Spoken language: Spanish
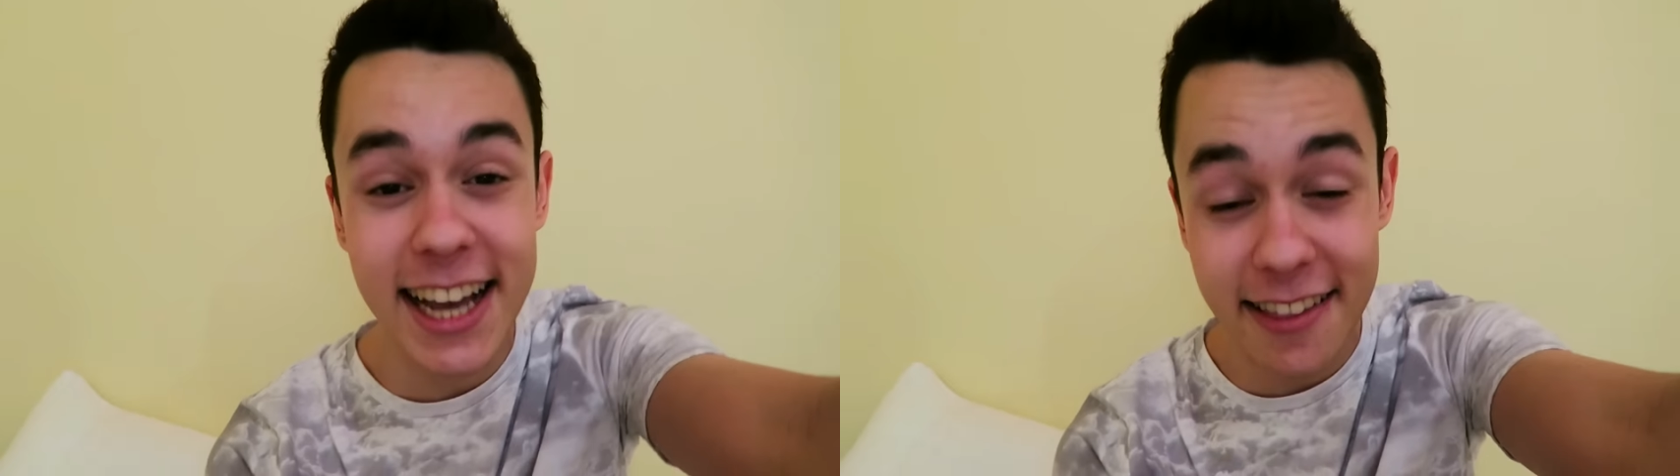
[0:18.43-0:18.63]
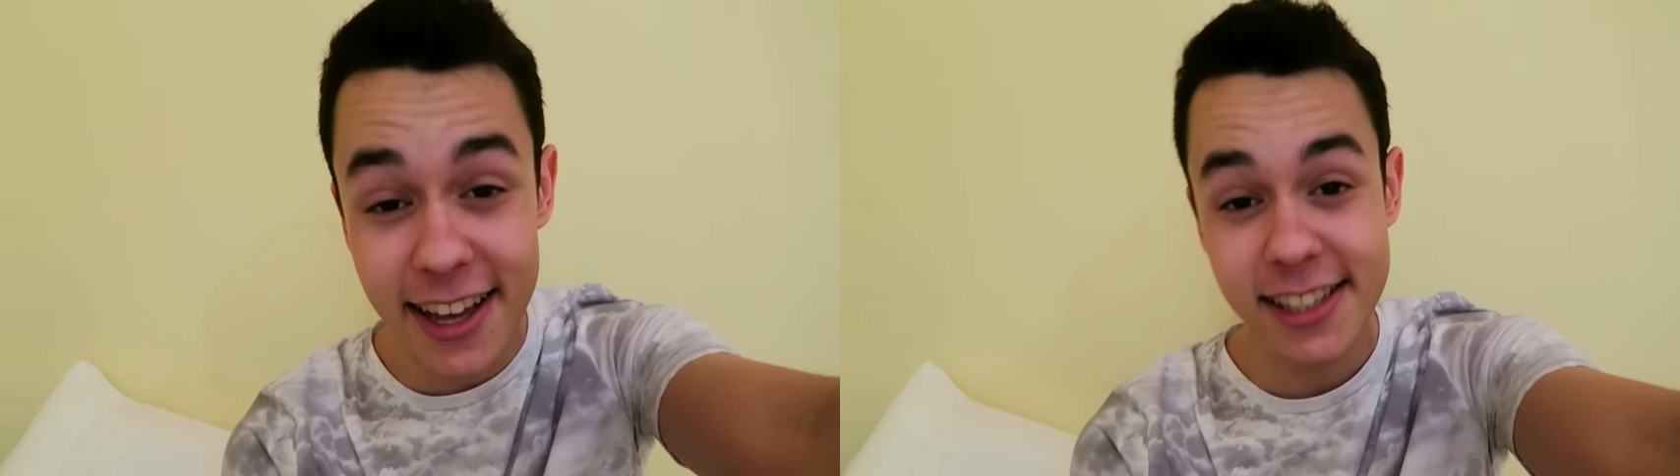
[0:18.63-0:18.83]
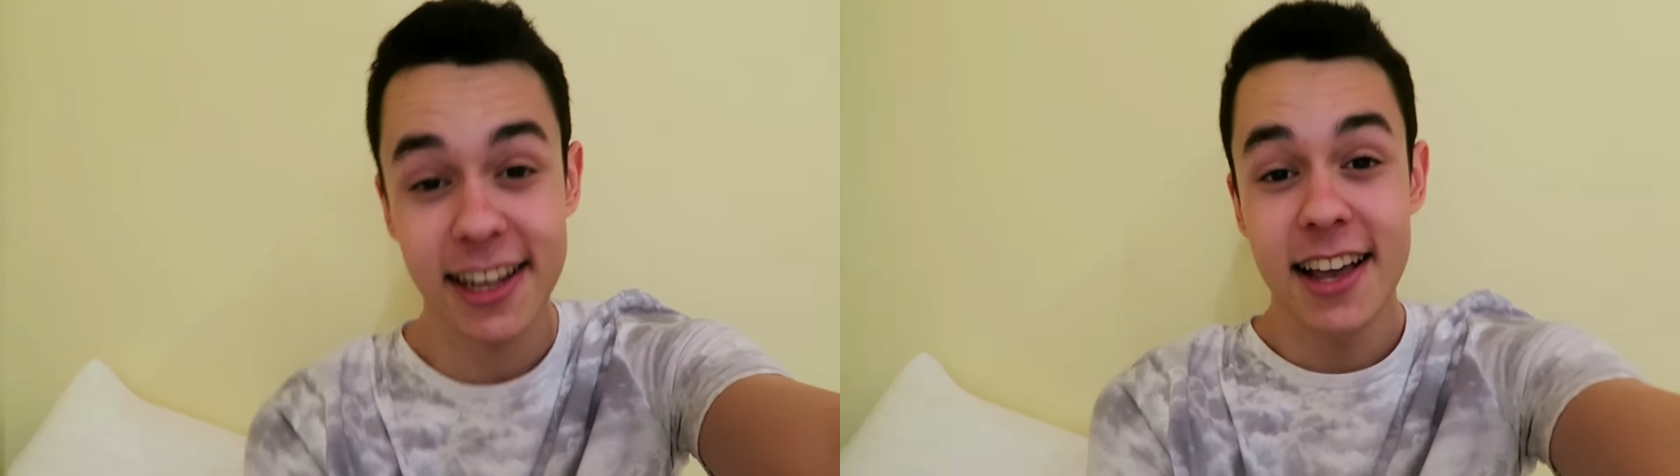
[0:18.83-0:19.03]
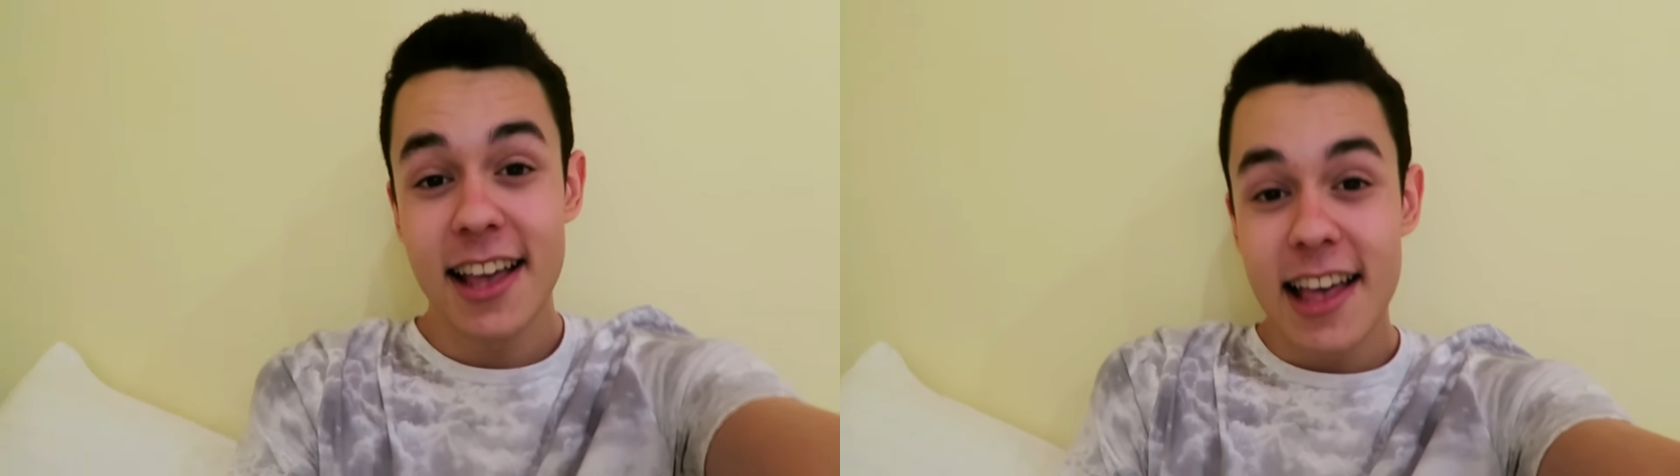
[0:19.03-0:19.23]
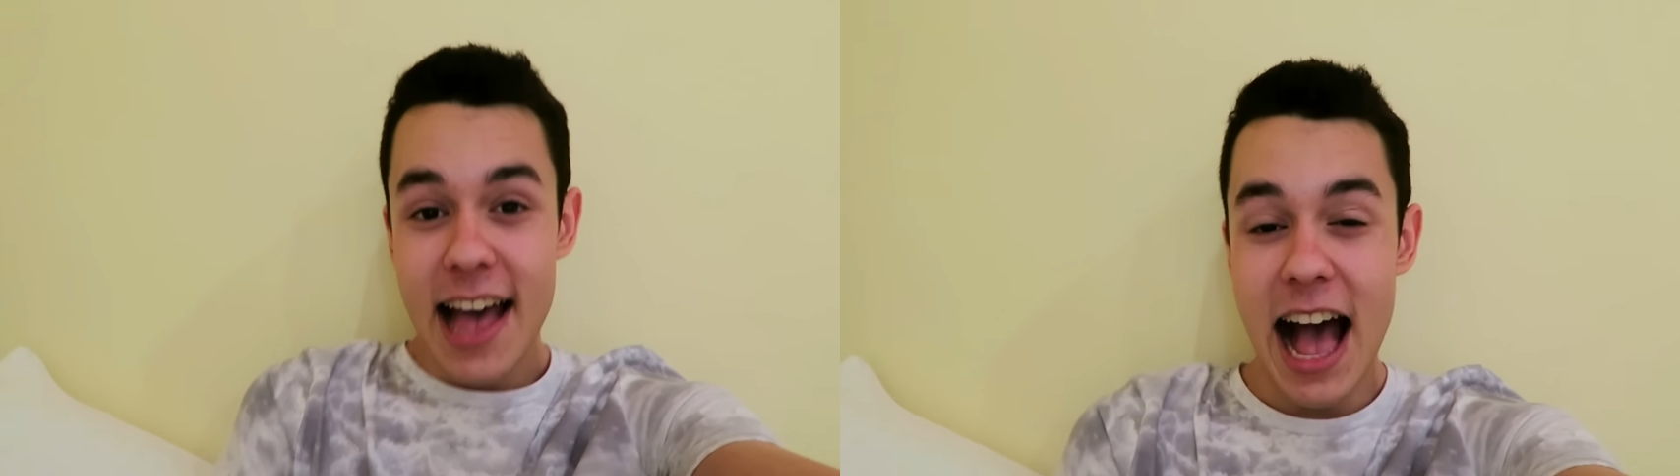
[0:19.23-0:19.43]
ganas
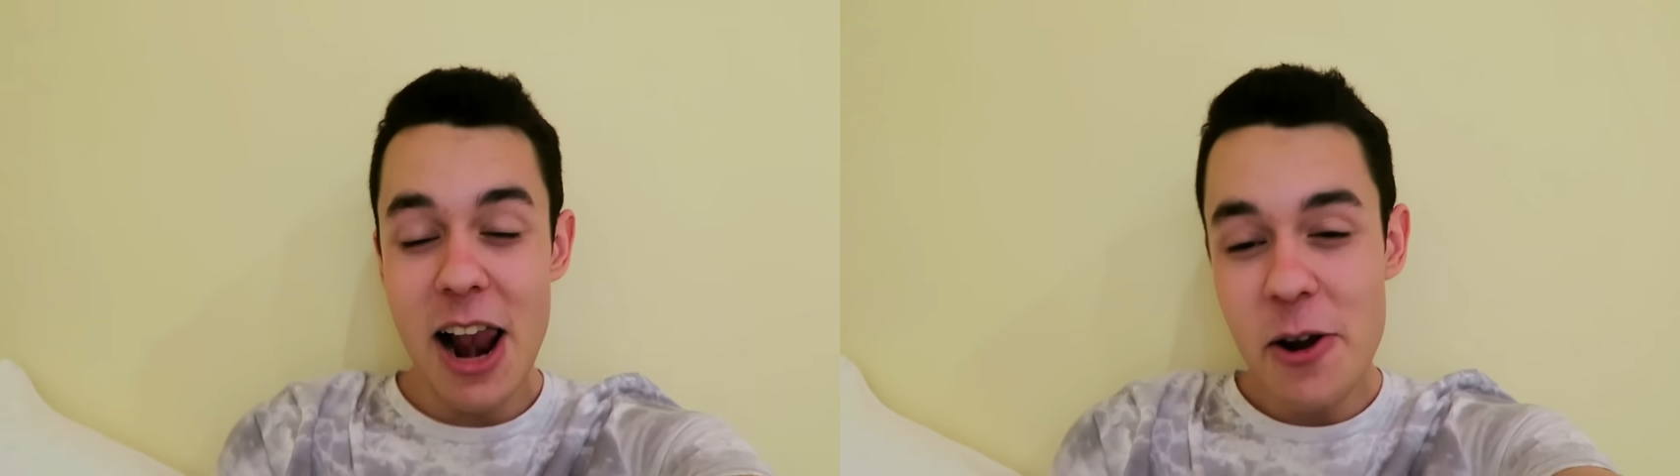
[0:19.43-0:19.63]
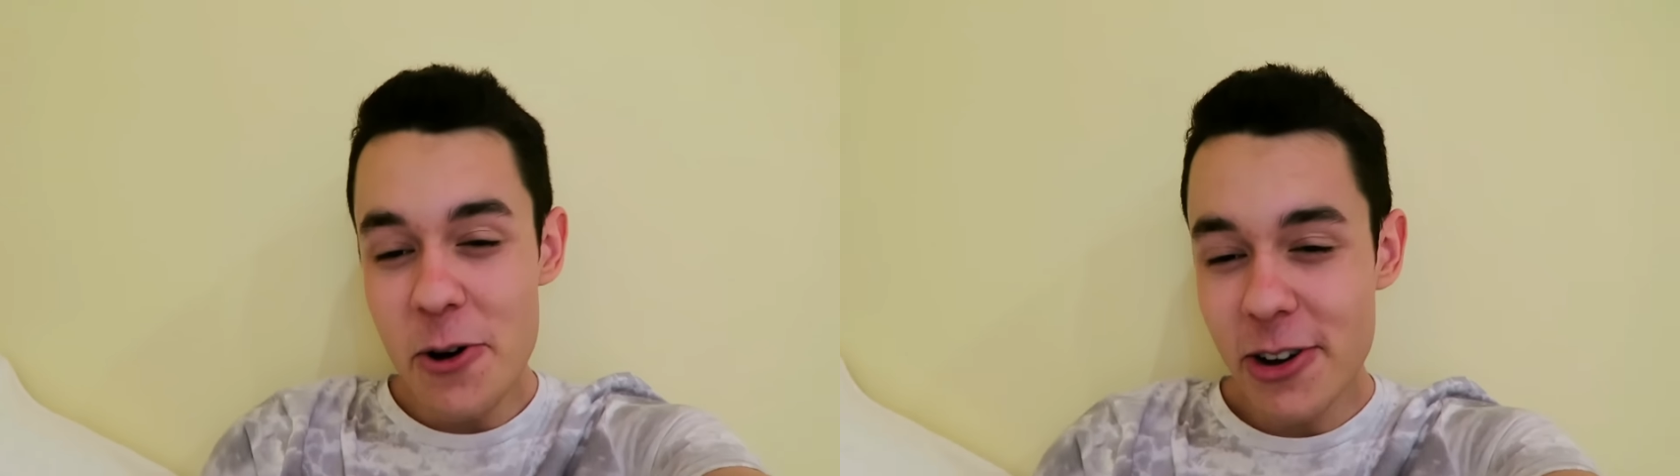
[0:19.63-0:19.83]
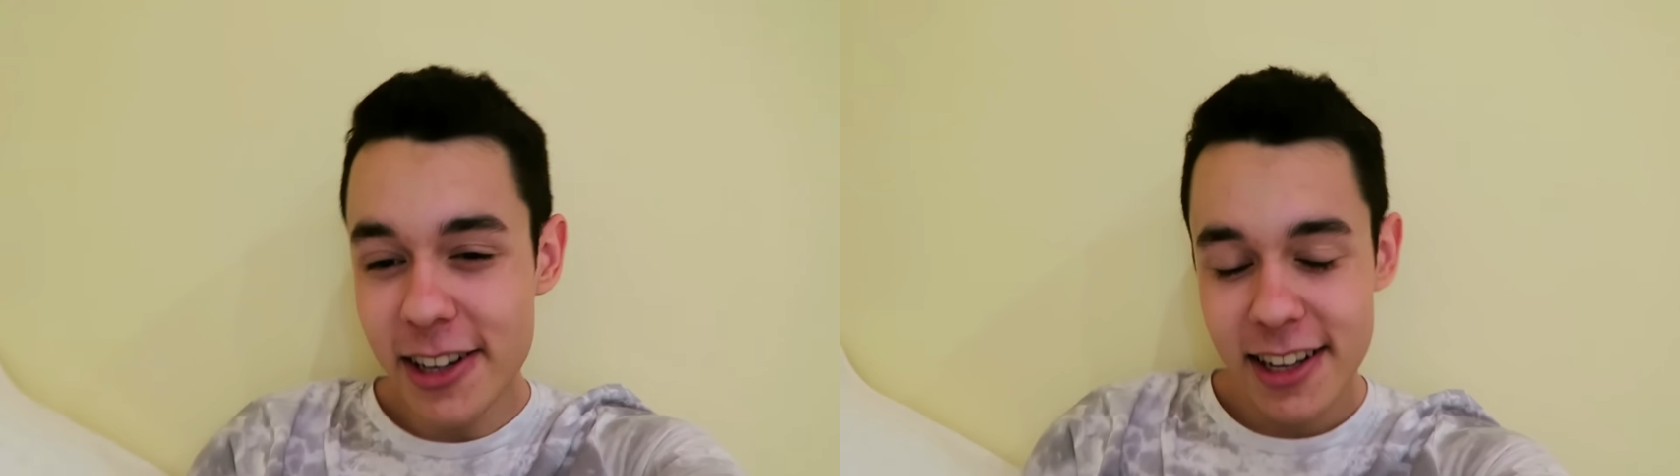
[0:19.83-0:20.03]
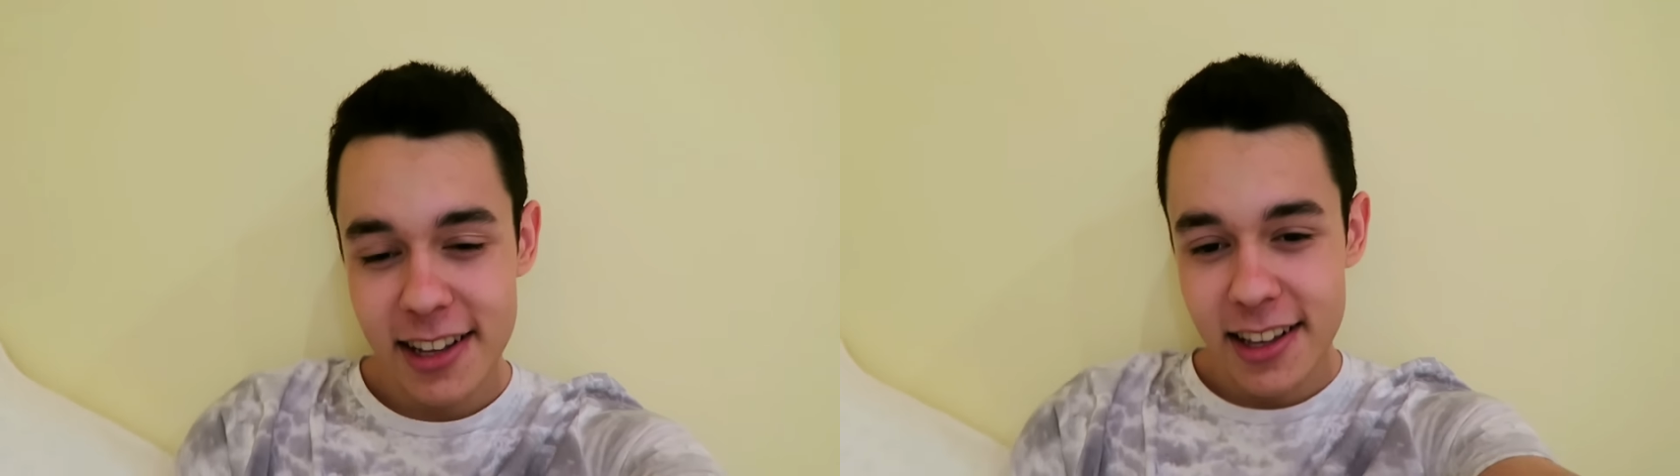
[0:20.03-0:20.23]
a algo